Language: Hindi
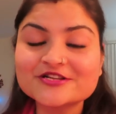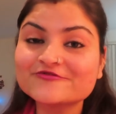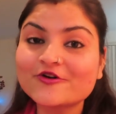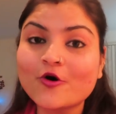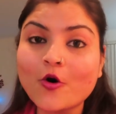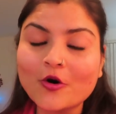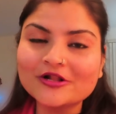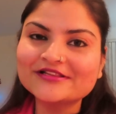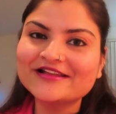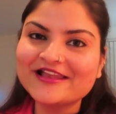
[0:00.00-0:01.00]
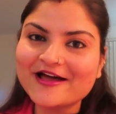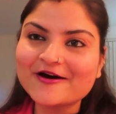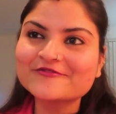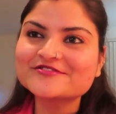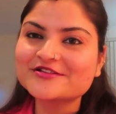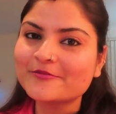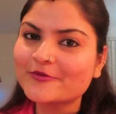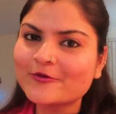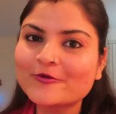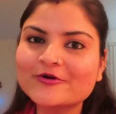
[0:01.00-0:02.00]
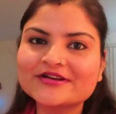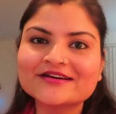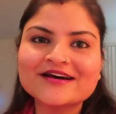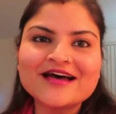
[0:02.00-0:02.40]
मच फॉर ऑल द लव सपोर्ट